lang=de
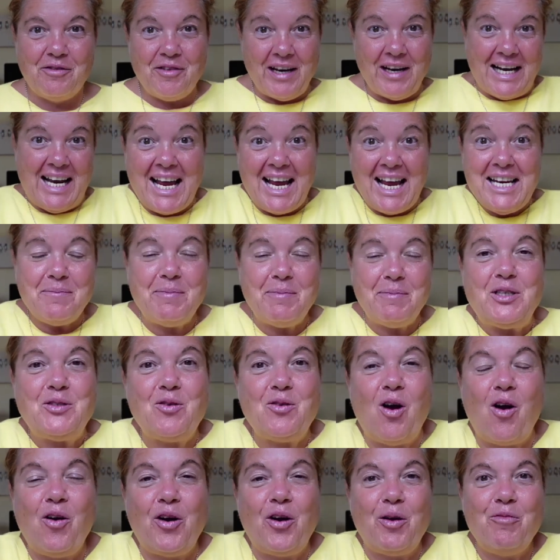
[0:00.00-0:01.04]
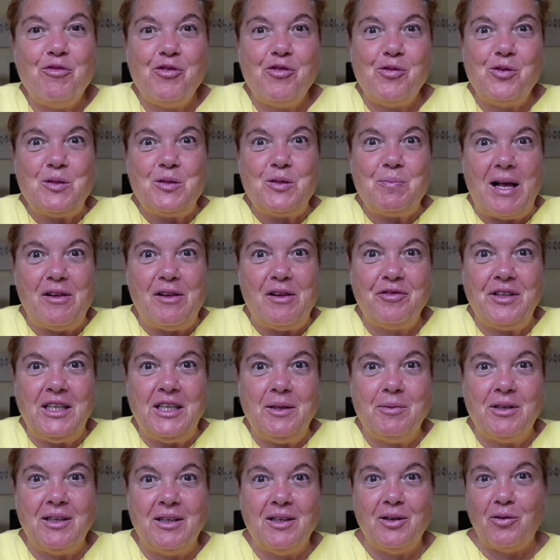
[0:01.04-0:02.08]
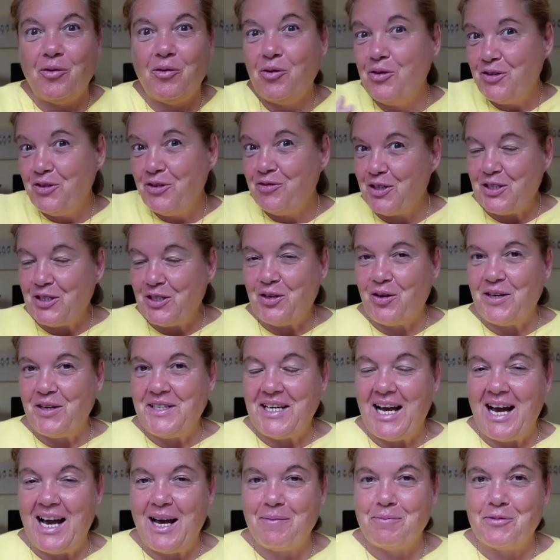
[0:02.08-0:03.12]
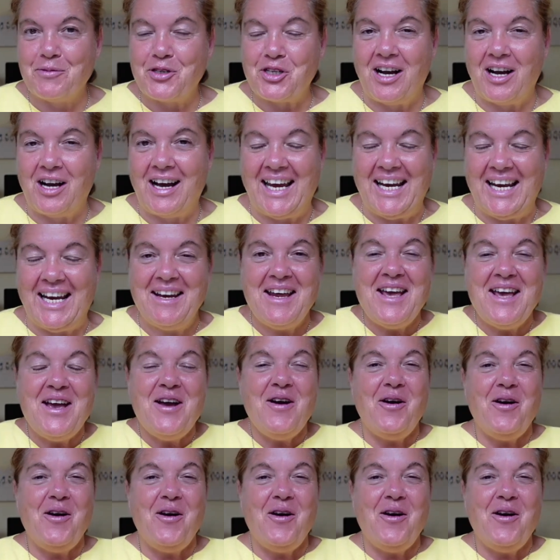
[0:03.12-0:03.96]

Vielleicht bist du auch im Fußballfieber und wirst heute Abend schreien.